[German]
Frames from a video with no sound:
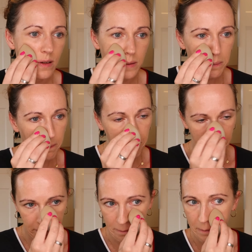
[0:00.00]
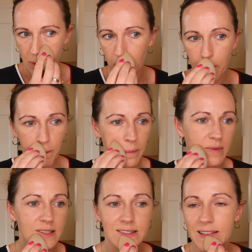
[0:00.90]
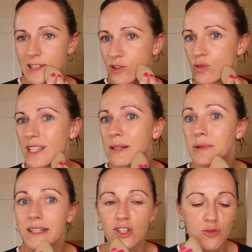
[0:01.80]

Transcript: Ähm, ja, das ist halt natürlich immer eine